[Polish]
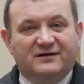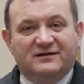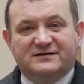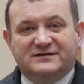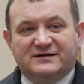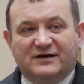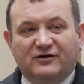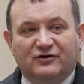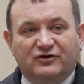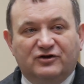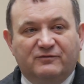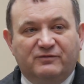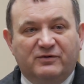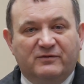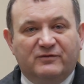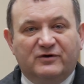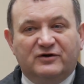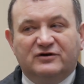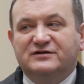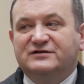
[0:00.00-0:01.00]
e,
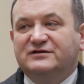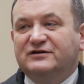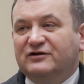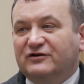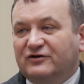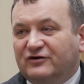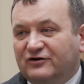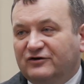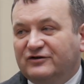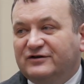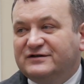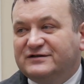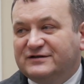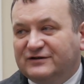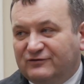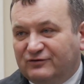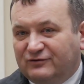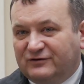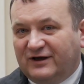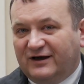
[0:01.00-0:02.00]
zachodniopomorscy, rolnicy
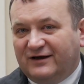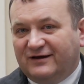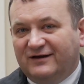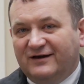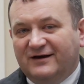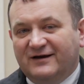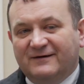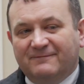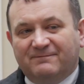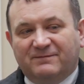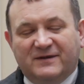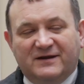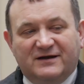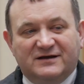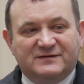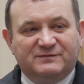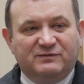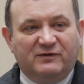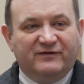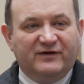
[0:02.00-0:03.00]
tutaj
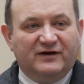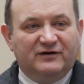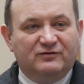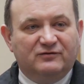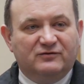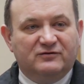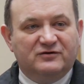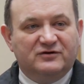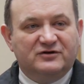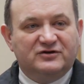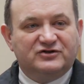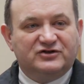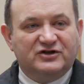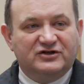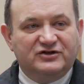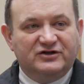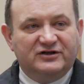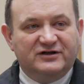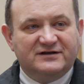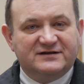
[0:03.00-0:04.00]
e, z powiatu
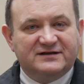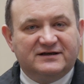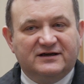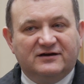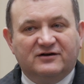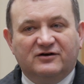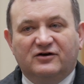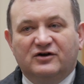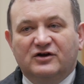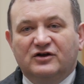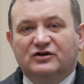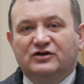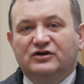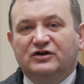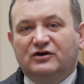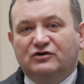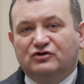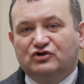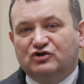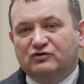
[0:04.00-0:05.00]
szczecineckiego
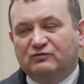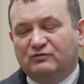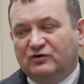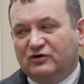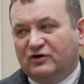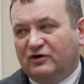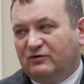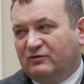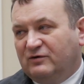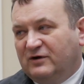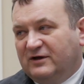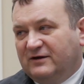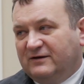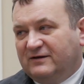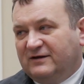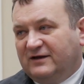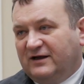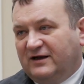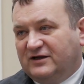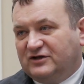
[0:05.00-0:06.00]
nie otrzymują
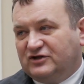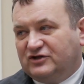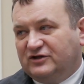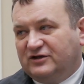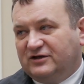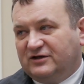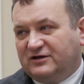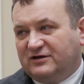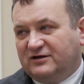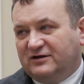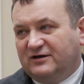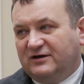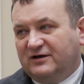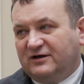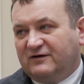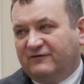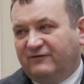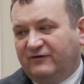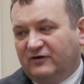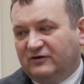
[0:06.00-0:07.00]
należnych
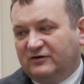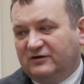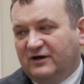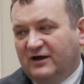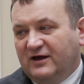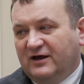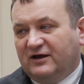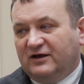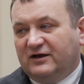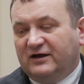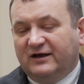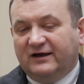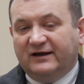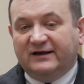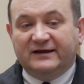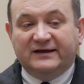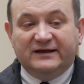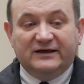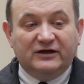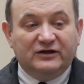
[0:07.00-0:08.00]
kwot
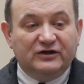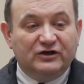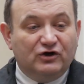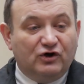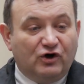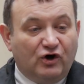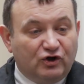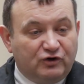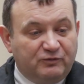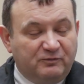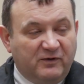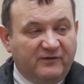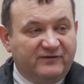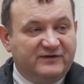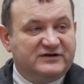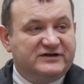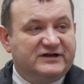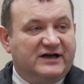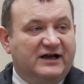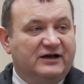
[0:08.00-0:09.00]

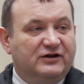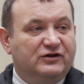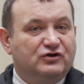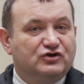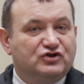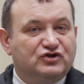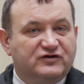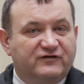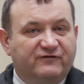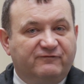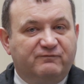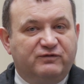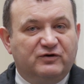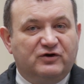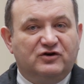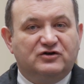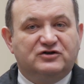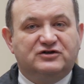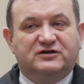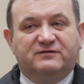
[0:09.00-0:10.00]
odpowiedzialność
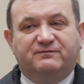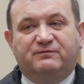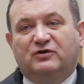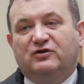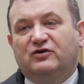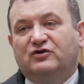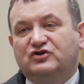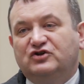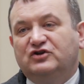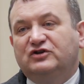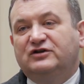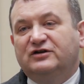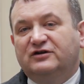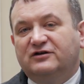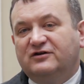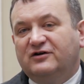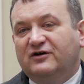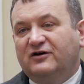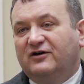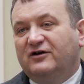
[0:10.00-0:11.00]
wprost ponosi
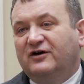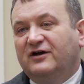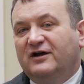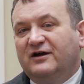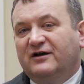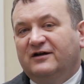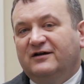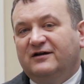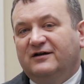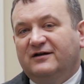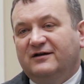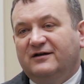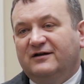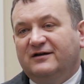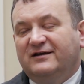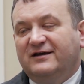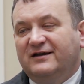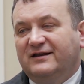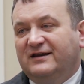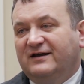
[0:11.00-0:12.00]
tylko e,
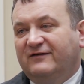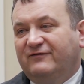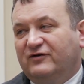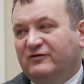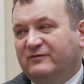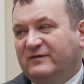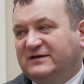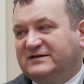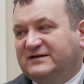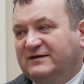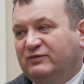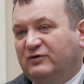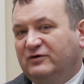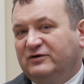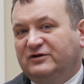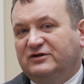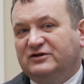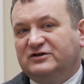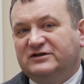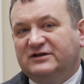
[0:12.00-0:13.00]
jedna formacja
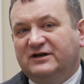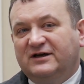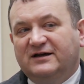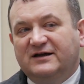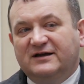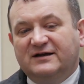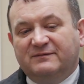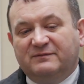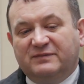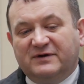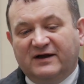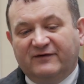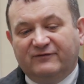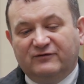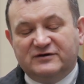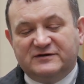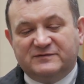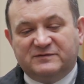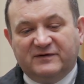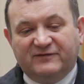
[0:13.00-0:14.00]
polityczna,
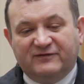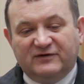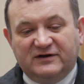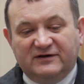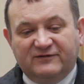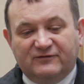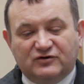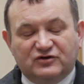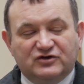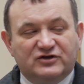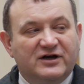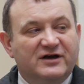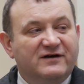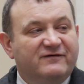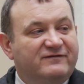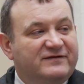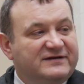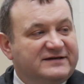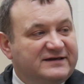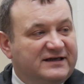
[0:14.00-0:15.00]
Prawo i Sprawiedliwość.
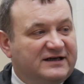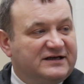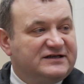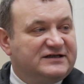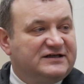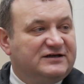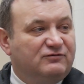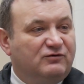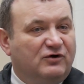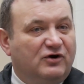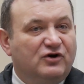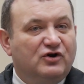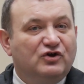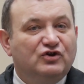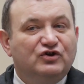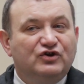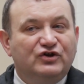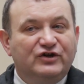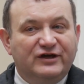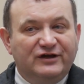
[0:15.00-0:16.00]
Wystarczyło
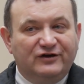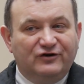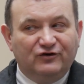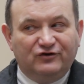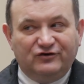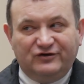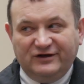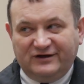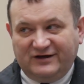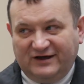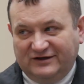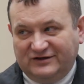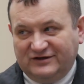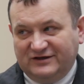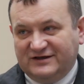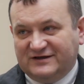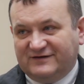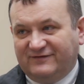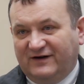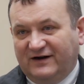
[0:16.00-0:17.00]
nie dotykać,
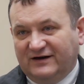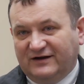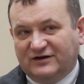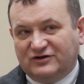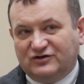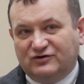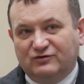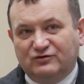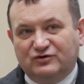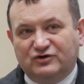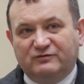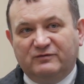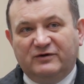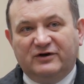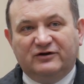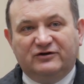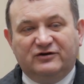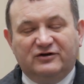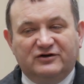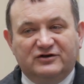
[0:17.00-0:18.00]
nie zwalniać ludzi
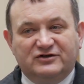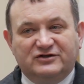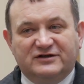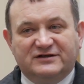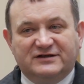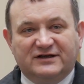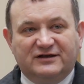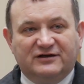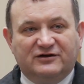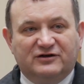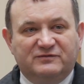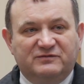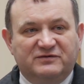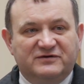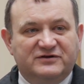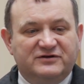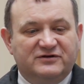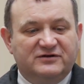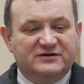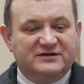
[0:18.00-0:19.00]
merytorycznie za, tych
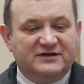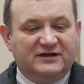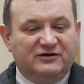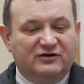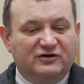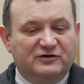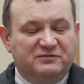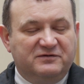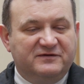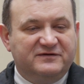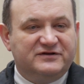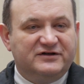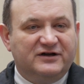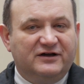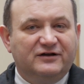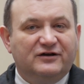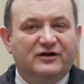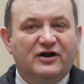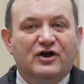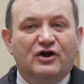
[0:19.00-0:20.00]
za to
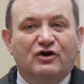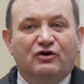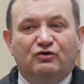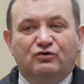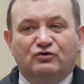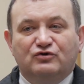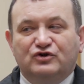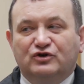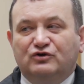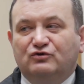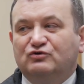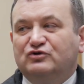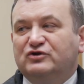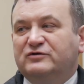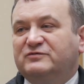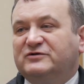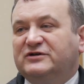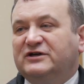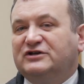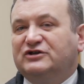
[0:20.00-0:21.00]
odpowiedzialnych, ludzi, którzy
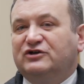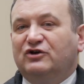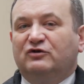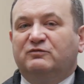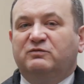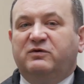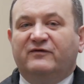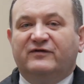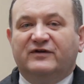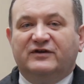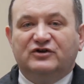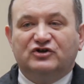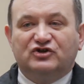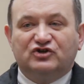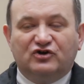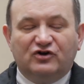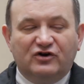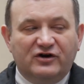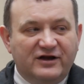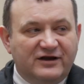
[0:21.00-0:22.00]
przeszli odpowiednie
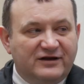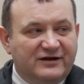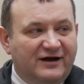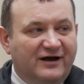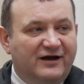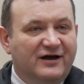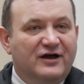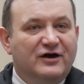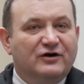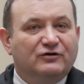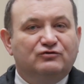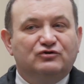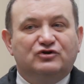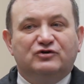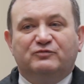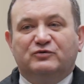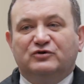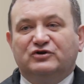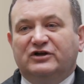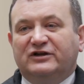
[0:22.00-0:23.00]
szkolenia,
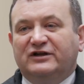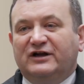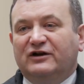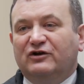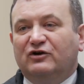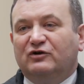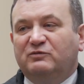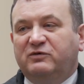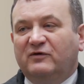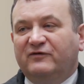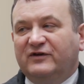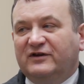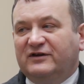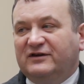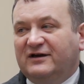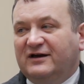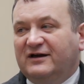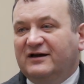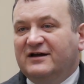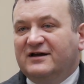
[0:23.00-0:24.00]
którzy posiadali
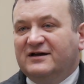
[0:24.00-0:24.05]
odpowiednie